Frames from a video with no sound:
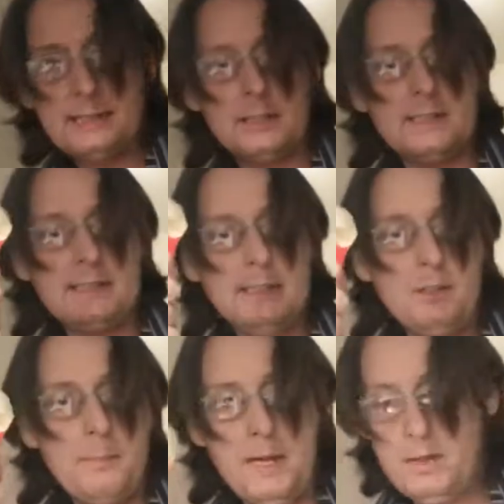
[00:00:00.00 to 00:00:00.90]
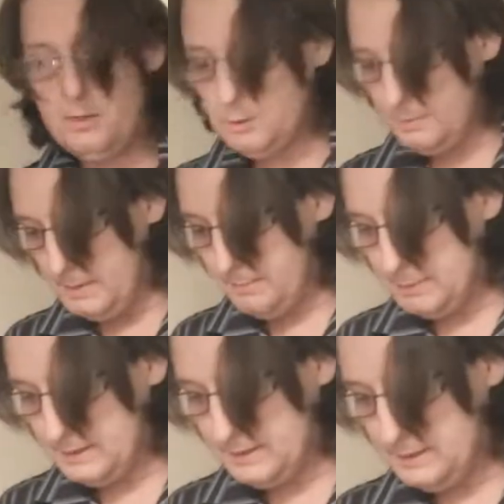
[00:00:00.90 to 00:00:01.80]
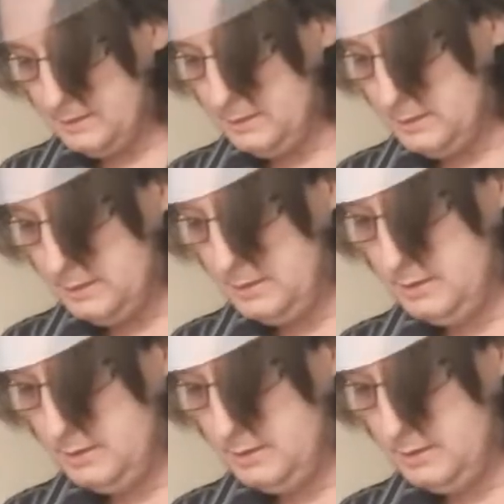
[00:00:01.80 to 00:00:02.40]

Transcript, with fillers: à sortir le bar de ma petite. Euh,